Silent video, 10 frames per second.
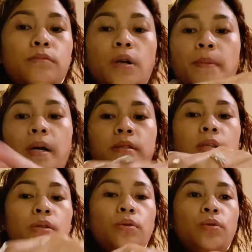
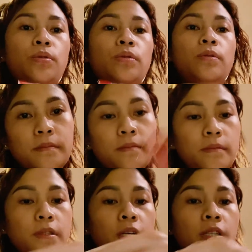Maganda to. Oh.
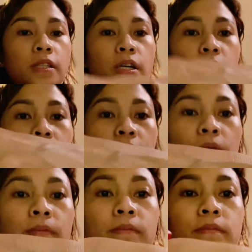Ang ganda niya, ayan o. Oh.